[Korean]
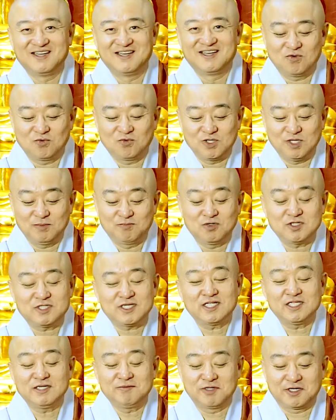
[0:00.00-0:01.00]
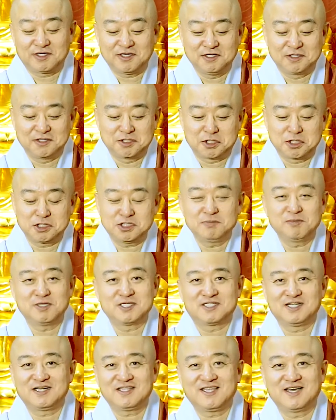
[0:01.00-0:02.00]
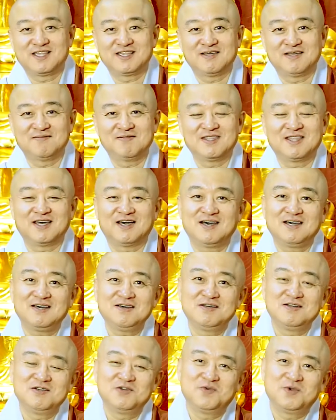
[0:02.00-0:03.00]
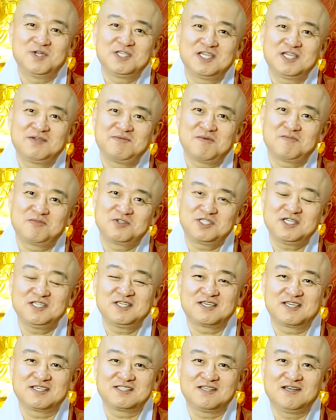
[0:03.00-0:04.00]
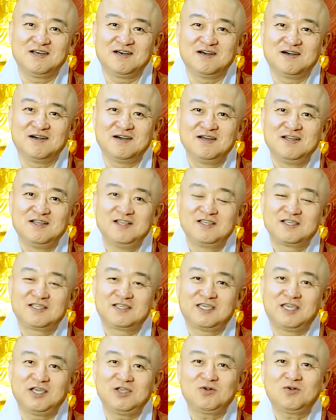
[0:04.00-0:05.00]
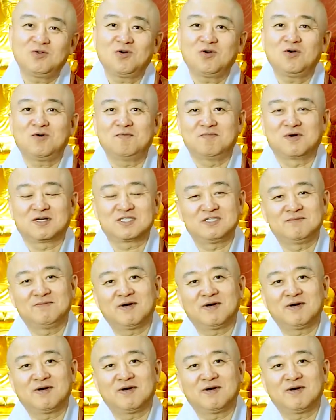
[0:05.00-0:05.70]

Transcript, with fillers: 우리 불자님들은 드시면 절대 안 됩니다. 왜냐하면 부처님께서 개일로 먹지